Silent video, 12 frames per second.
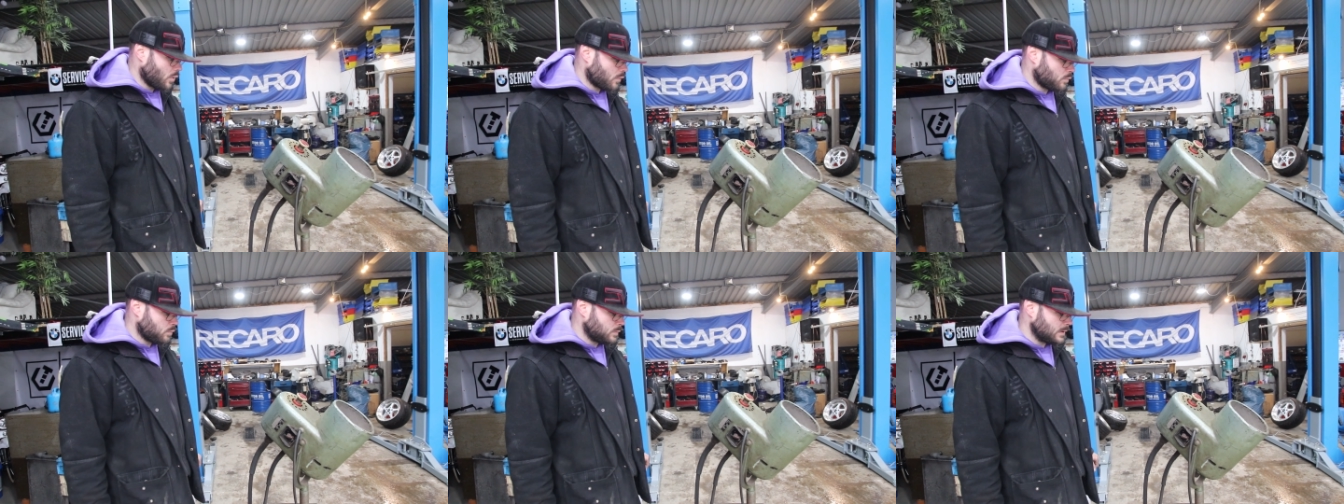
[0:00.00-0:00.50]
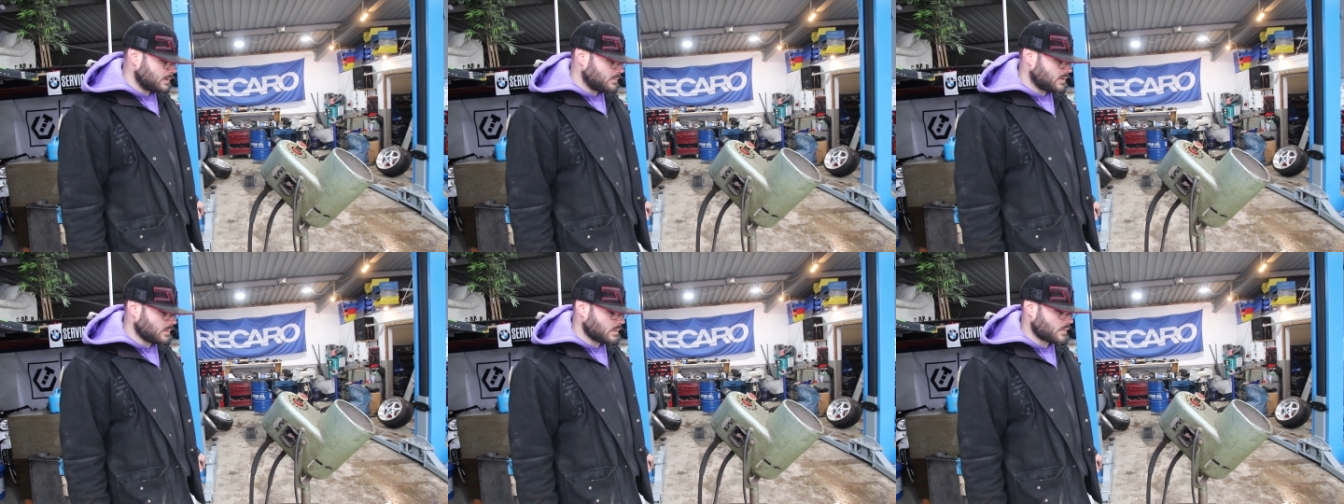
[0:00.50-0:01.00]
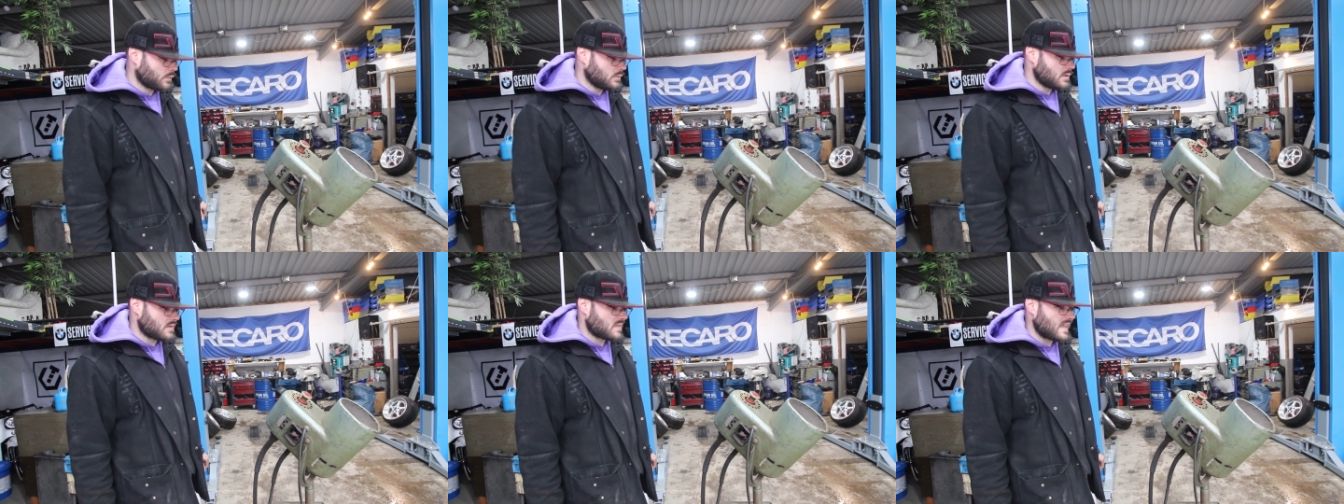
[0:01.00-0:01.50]
auch das Problem, ich habe das
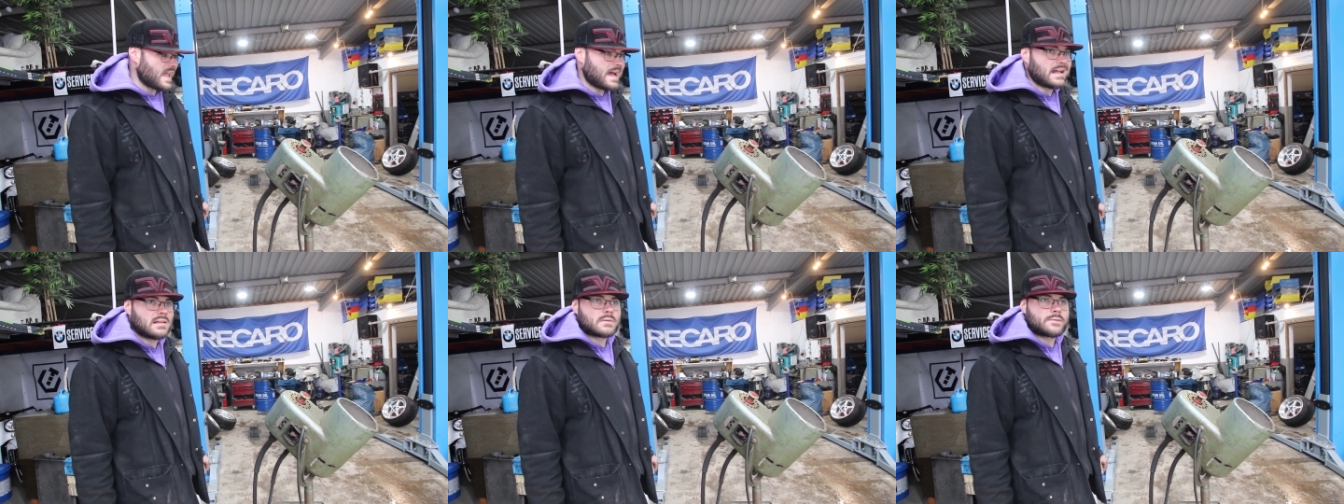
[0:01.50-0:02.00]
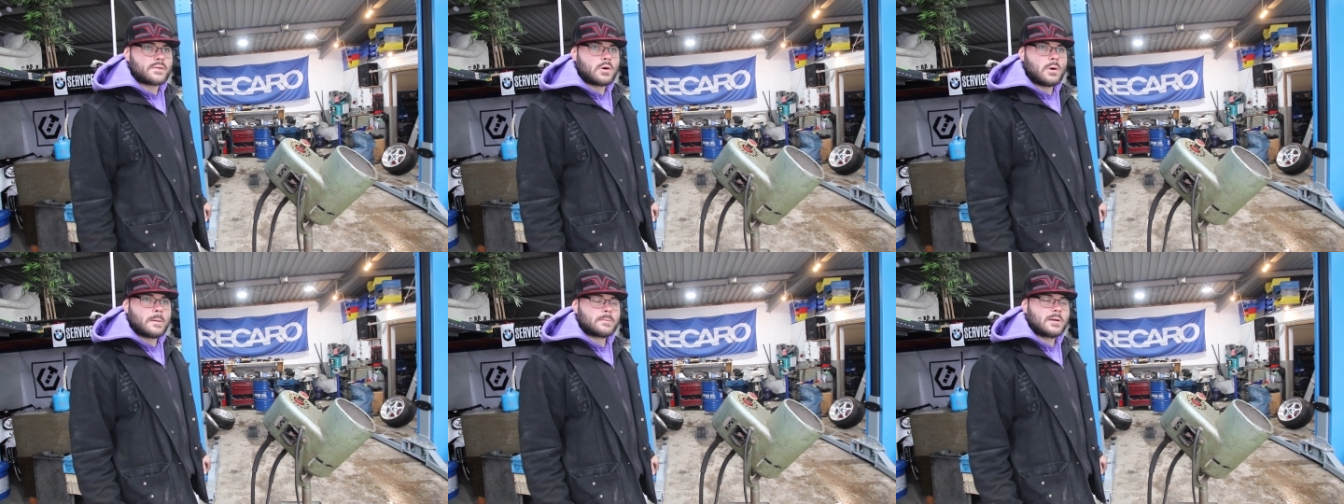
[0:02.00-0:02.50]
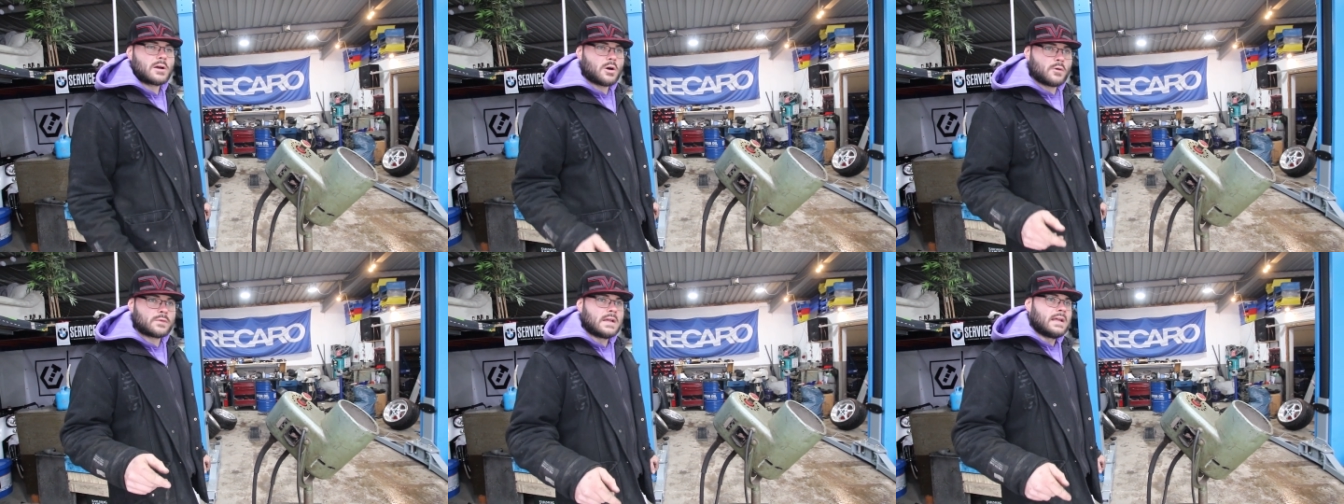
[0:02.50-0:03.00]
von einer sehr alten Frau
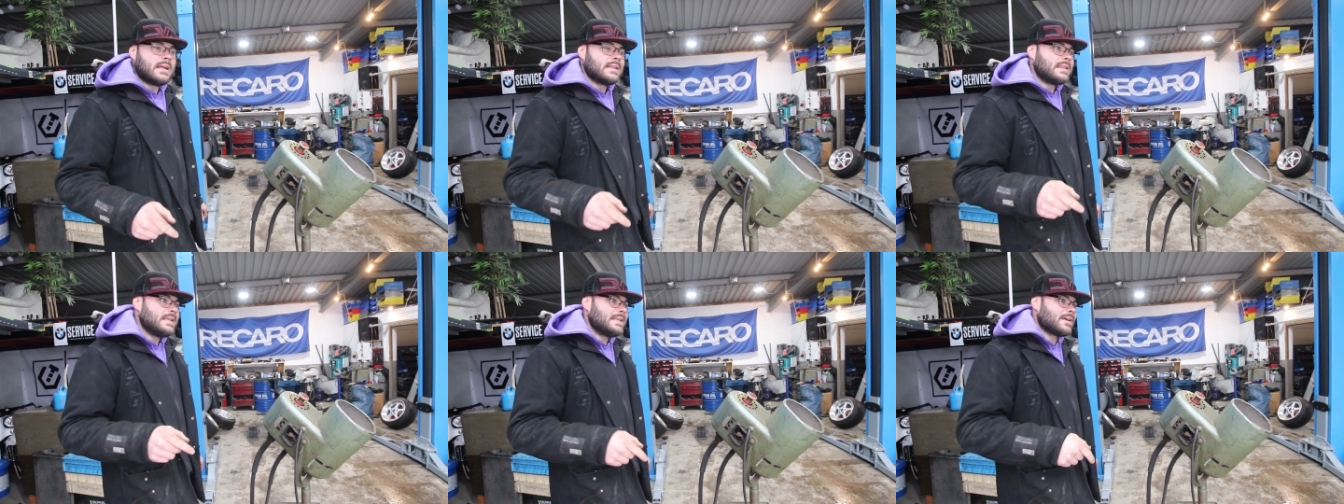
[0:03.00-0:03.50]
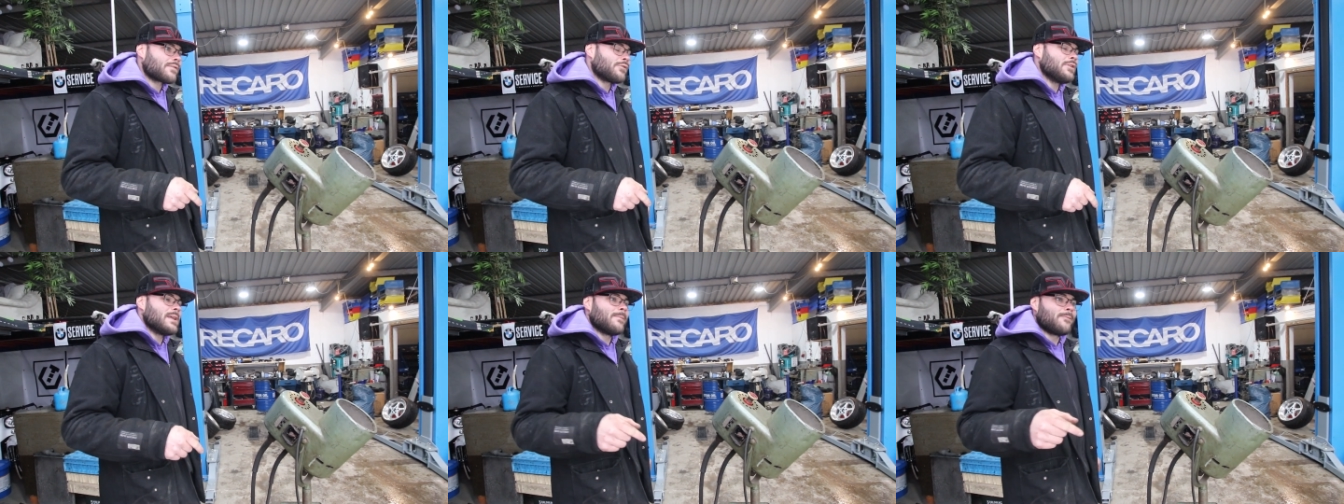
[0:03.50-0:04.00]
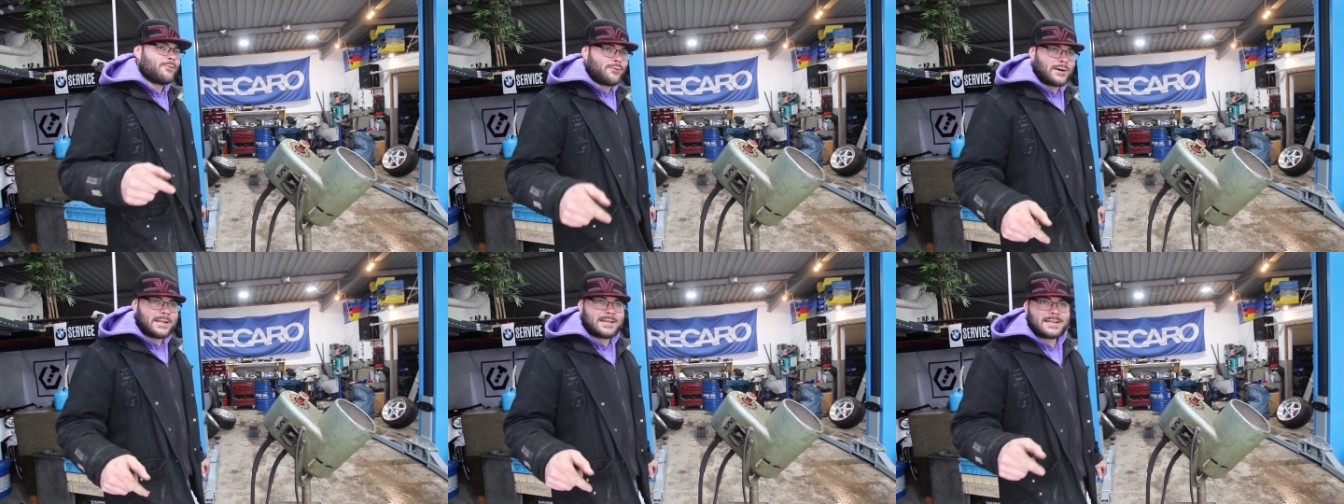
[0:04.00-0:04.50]
abgekauft, die das von ihrem
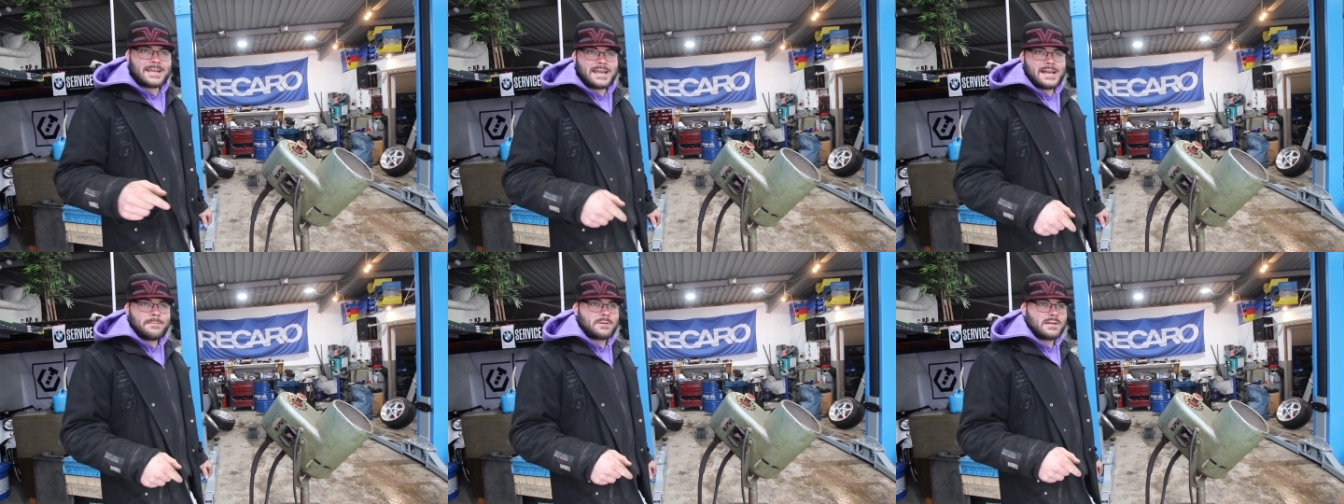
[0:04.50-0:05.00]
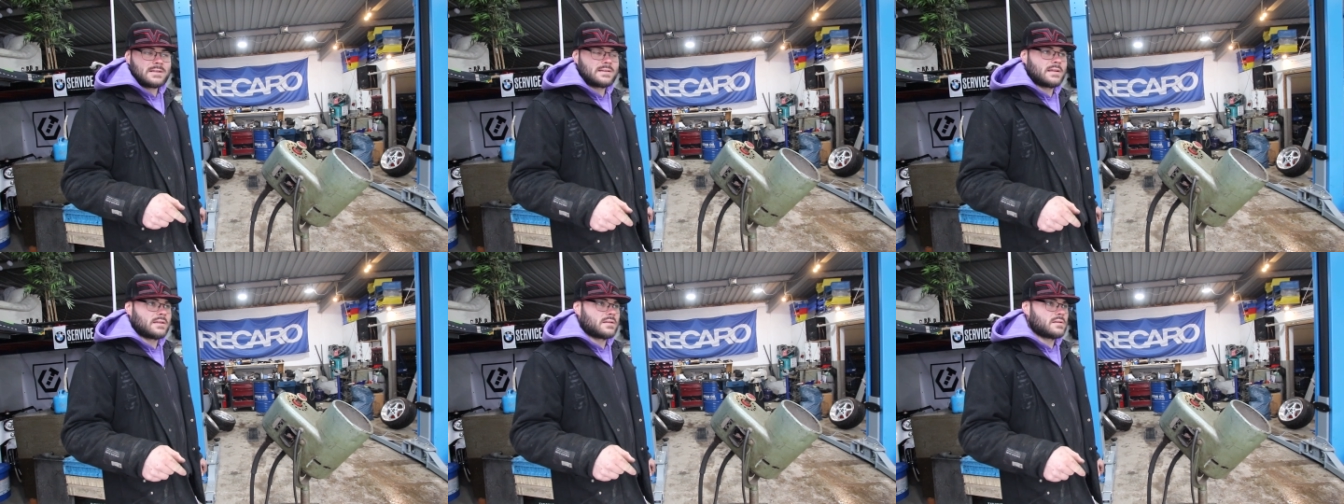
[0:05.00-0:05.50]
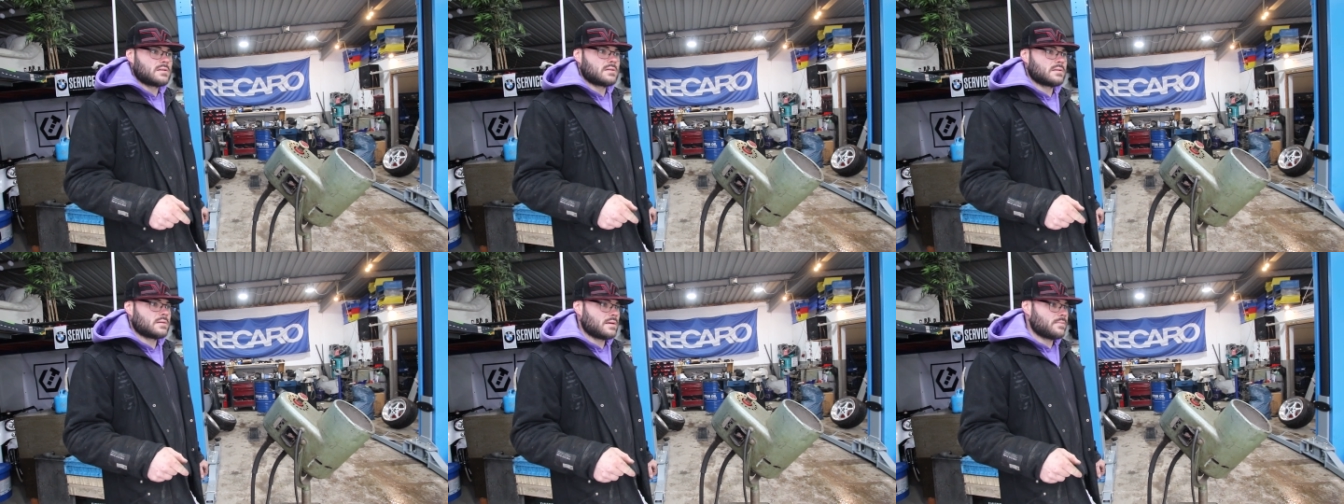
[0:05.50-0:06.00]
Vater geerbt hat, der
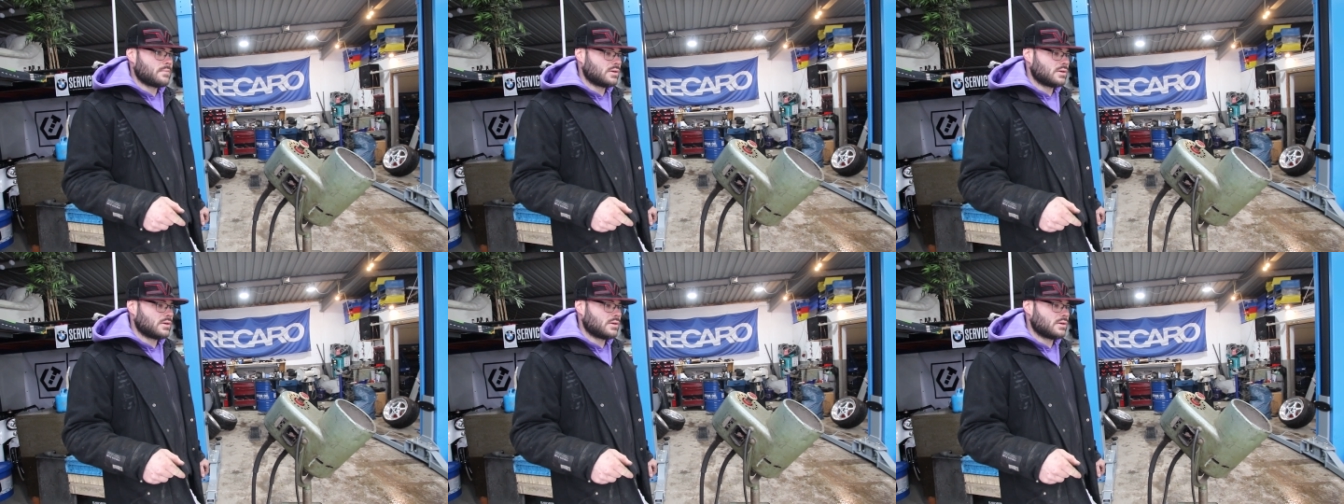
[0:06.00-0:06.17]
einen der